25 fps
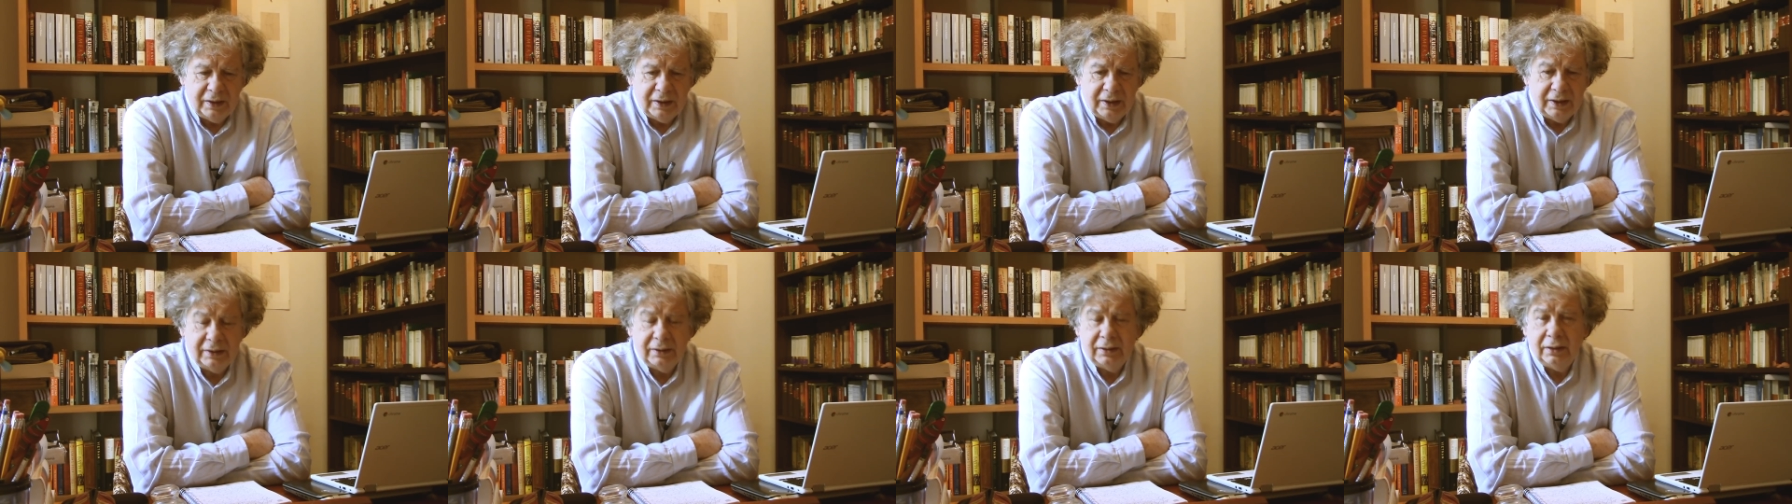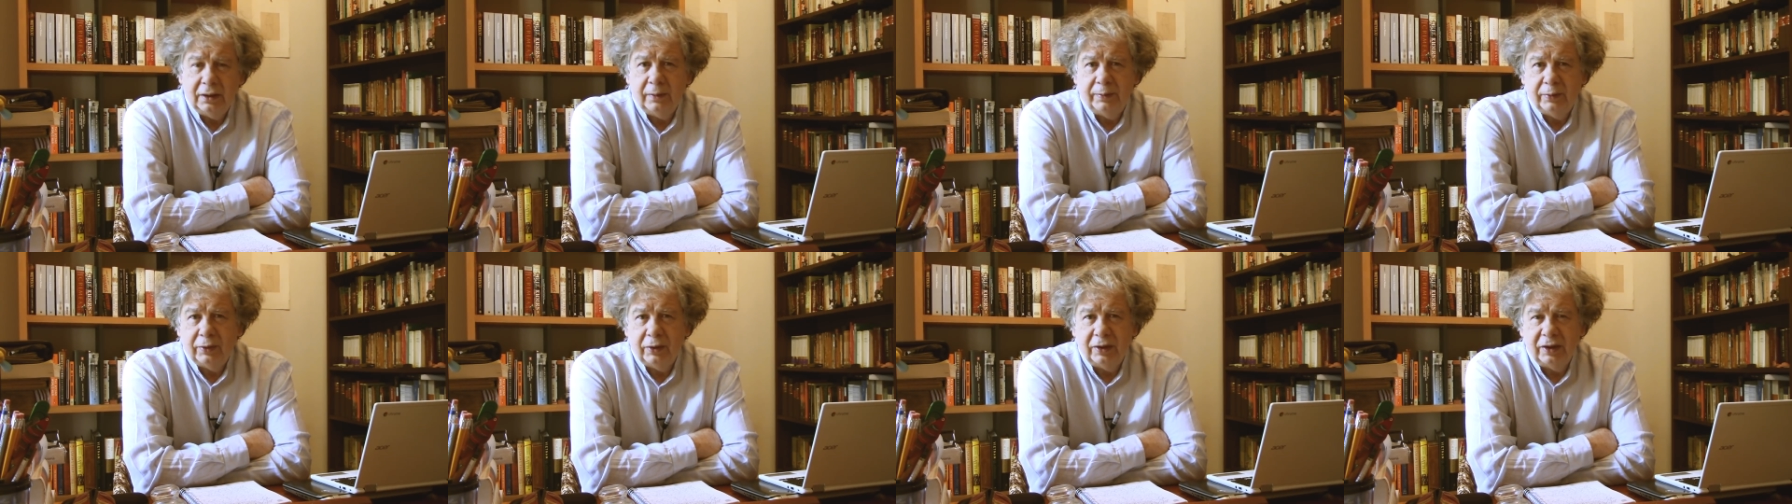Ese
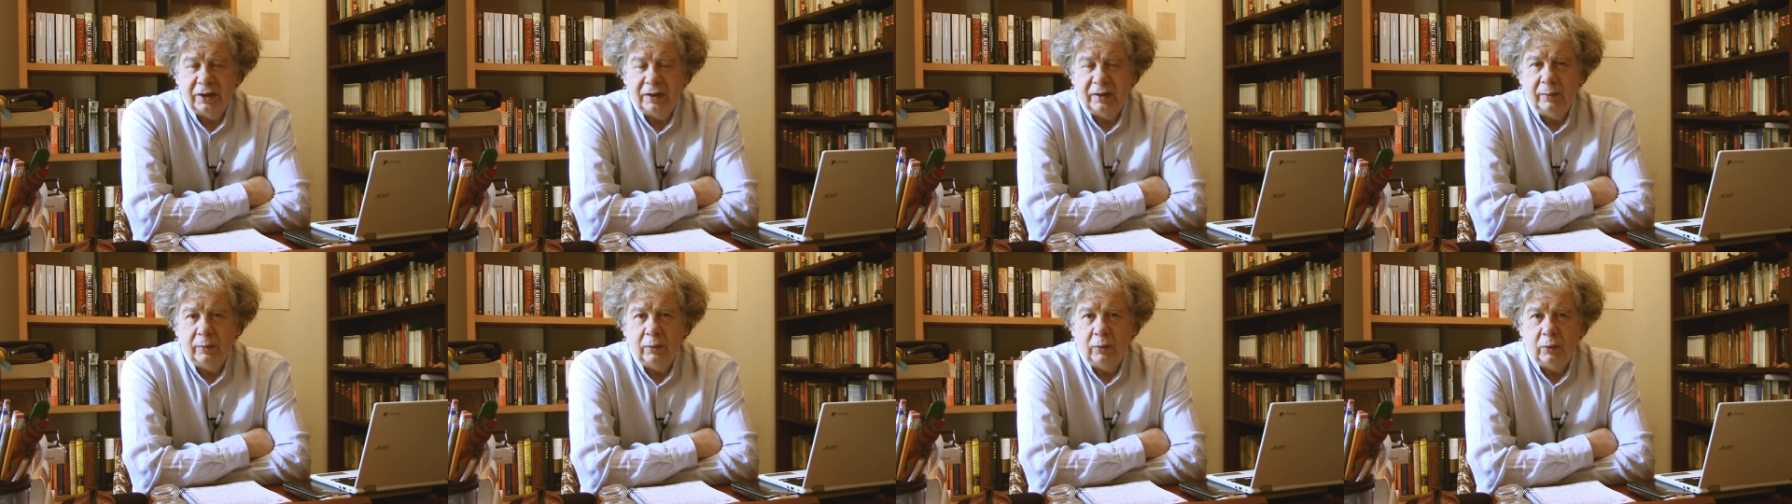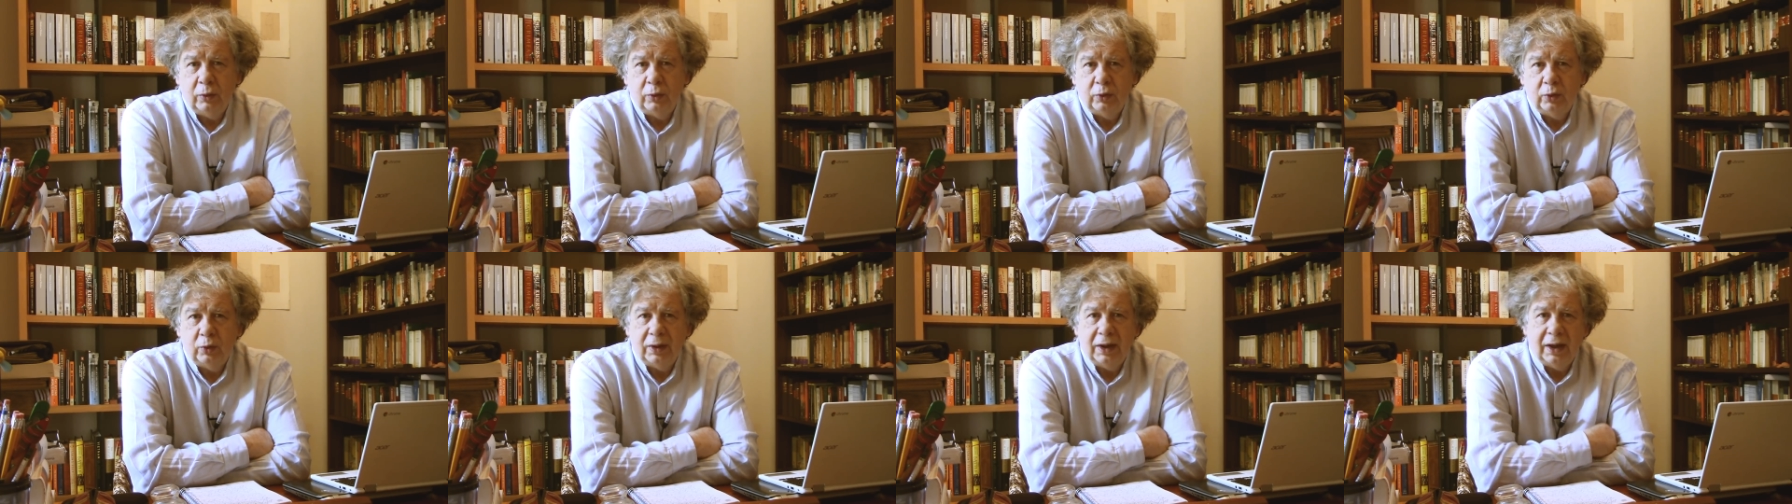es el progresismo
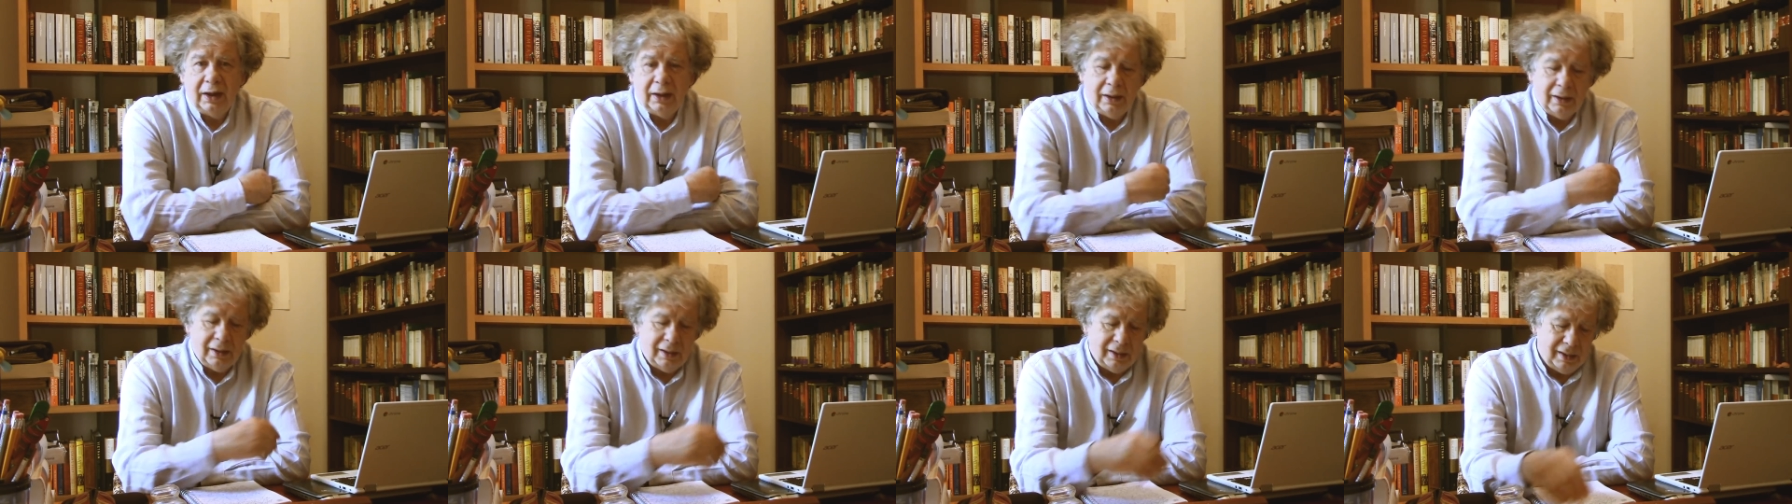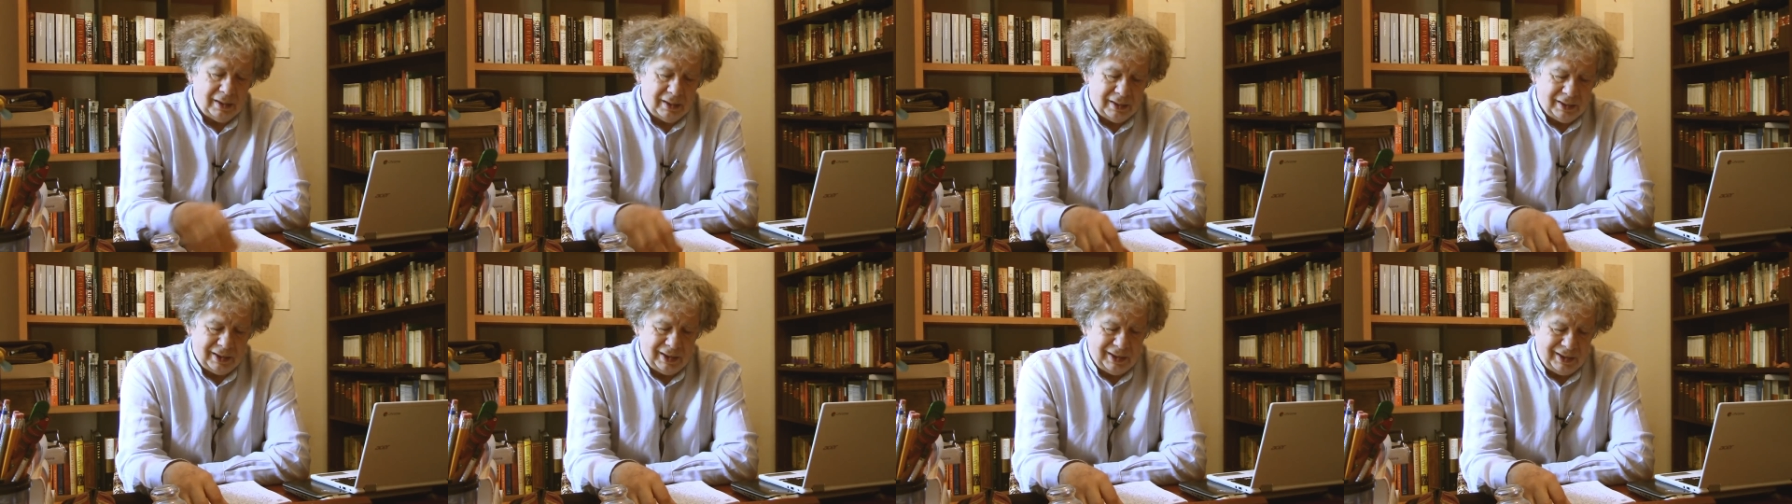cultural
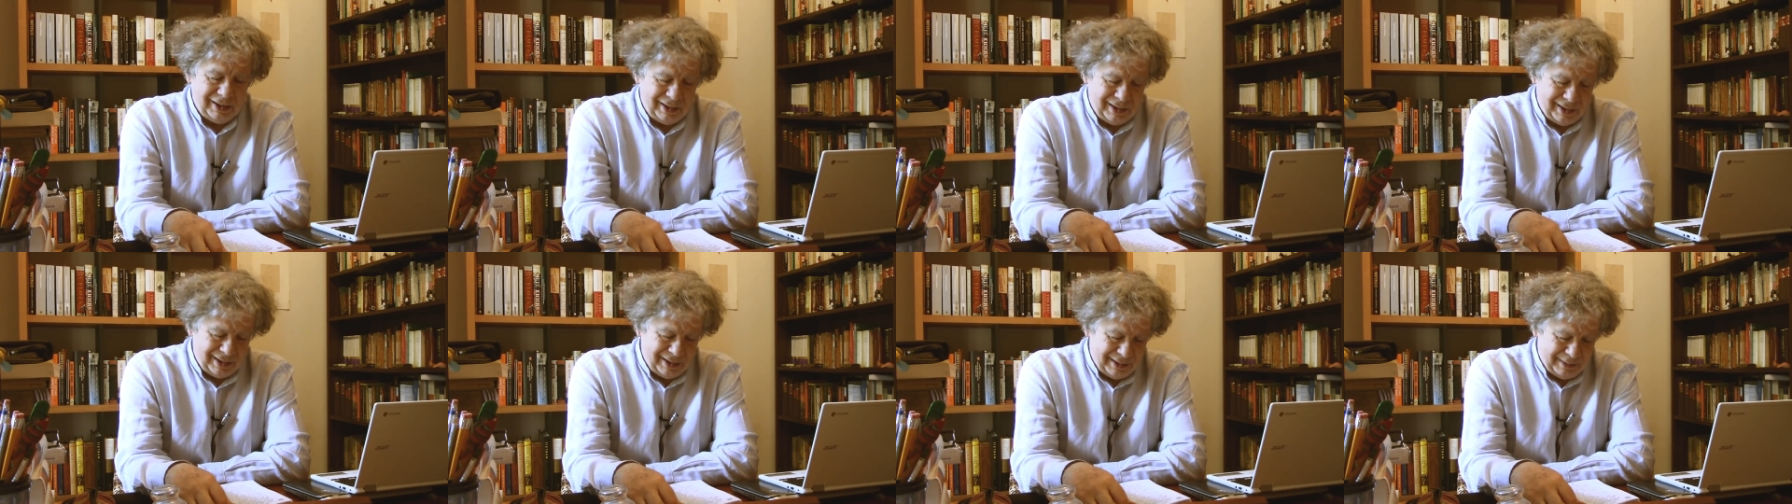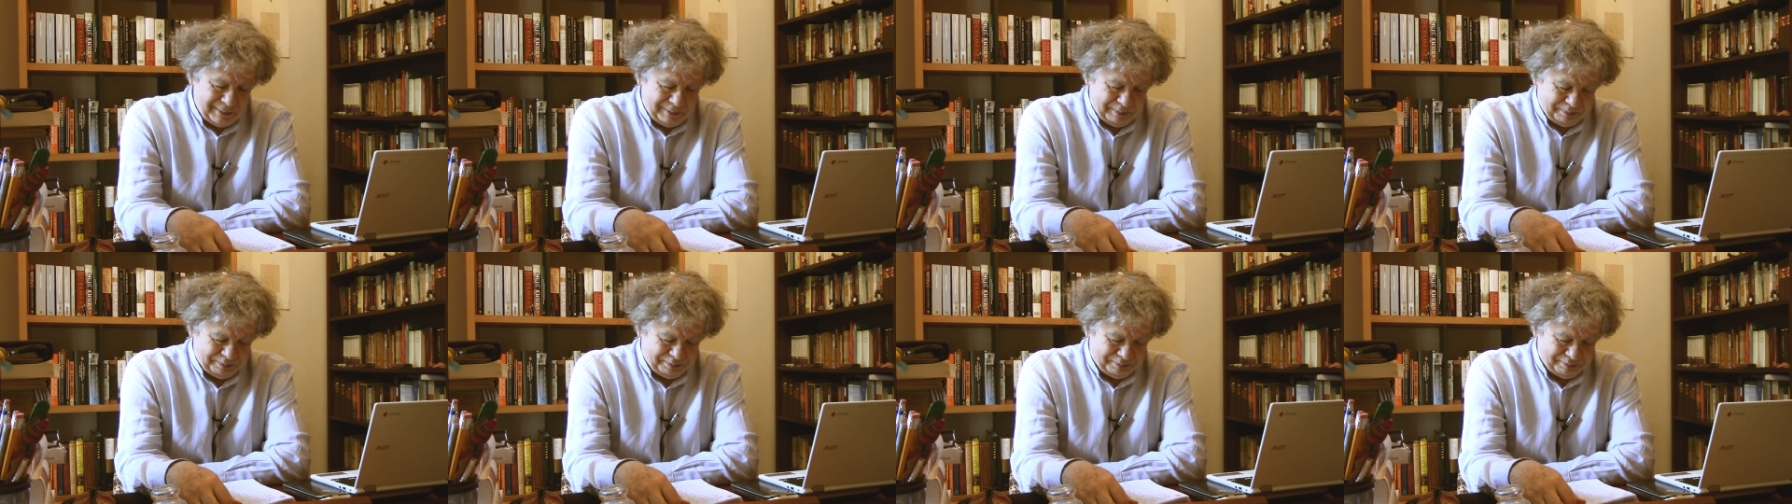que,